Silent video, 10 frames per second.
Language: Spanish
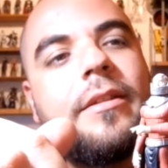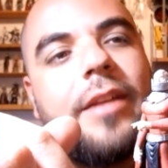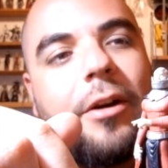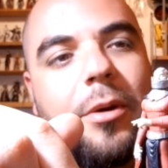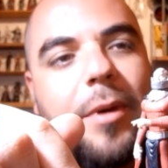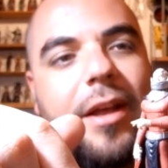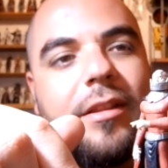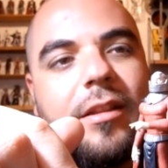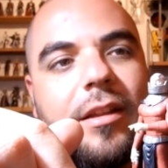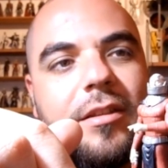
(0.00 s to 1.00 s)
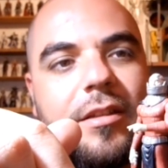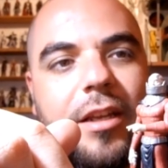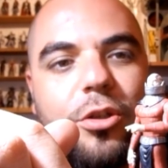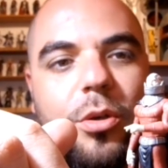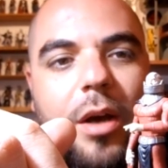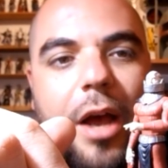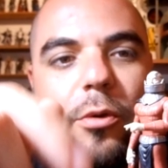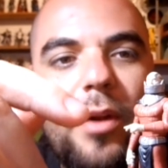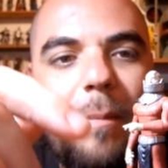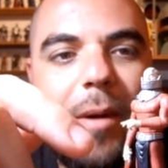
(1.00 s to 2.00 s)
Darth Revan, de hecho, hay
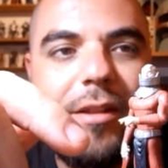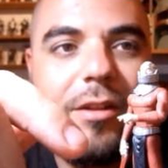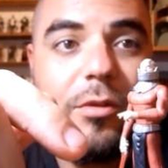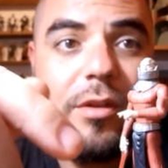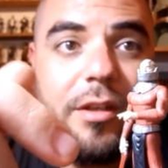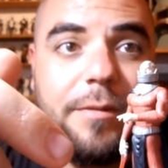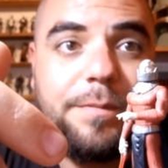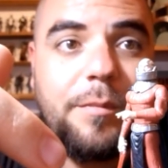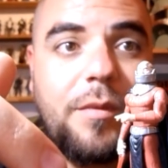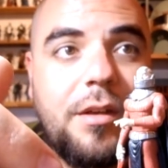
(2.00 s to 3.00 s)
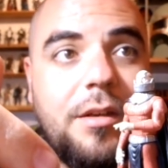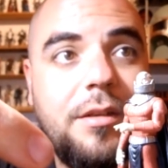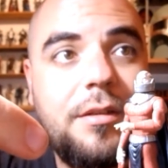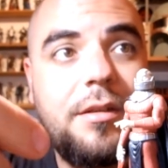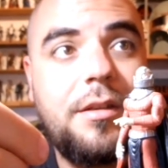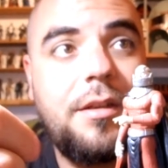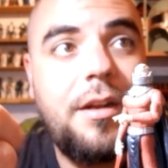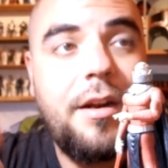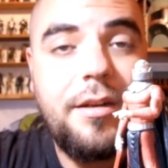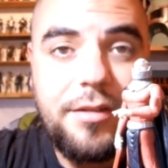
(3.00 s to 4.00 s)
una parte donde
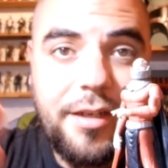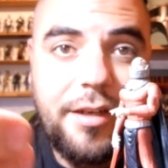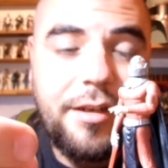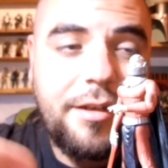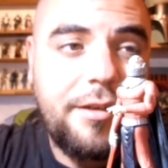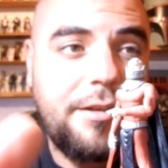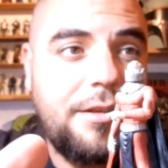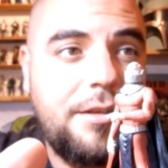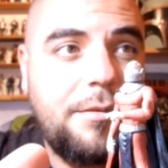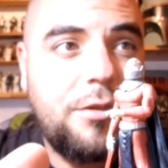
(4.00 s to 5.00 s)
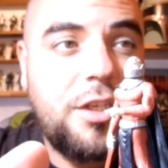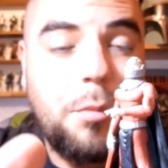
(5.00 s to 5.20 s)
se, se